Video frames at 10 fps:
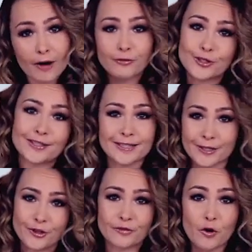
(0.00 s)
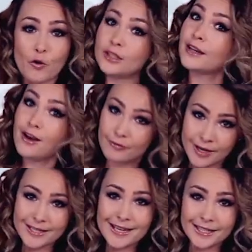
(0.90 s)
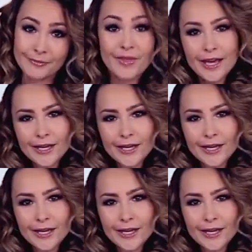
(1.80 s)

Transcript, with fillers: августе следующего года в Казани?